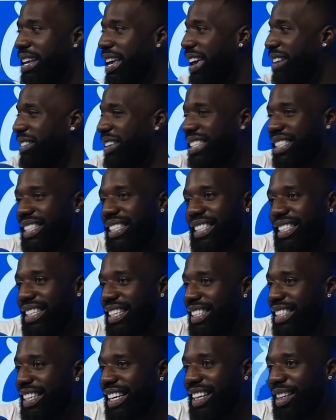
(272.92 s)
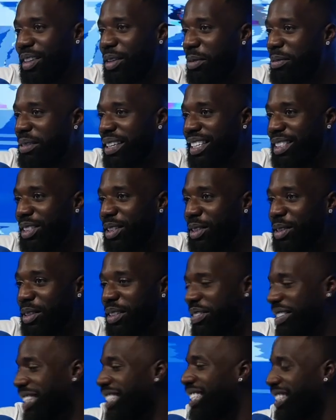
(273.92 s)
Eh, vas-y, t'as combien sur.
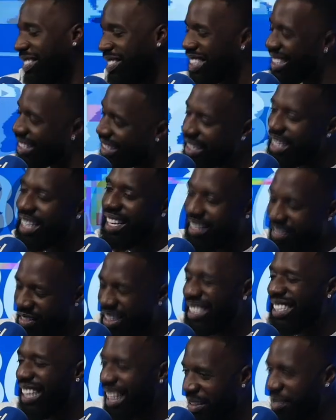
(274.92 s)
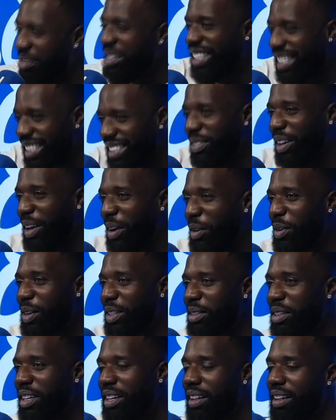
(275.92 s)
vas-y, vas invite, frérot,
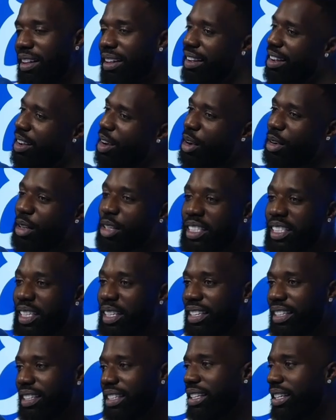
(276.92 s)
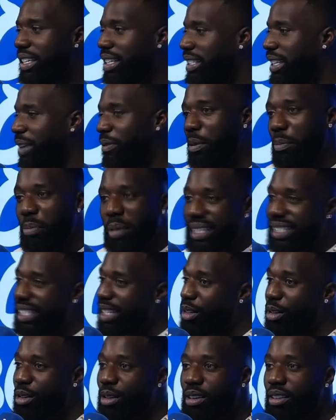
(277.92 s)
tu vois. Or que ça fait plaisir
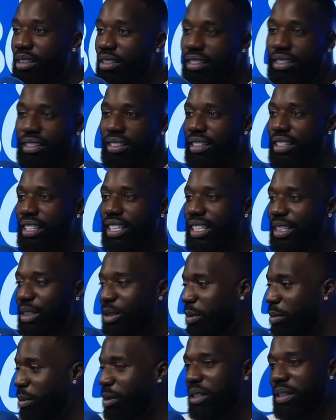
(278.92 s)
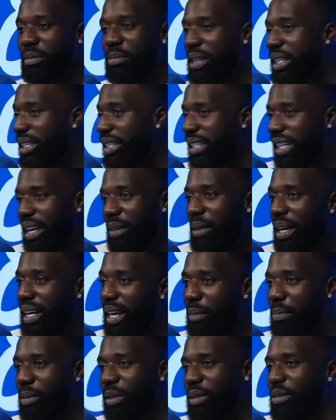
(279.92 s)
quand tout le monde met la main
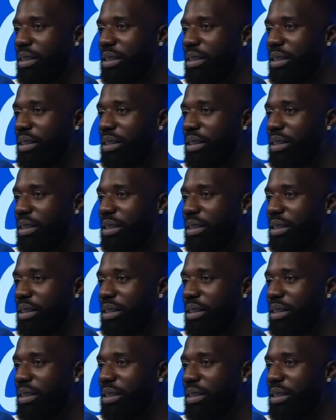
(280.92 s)
pour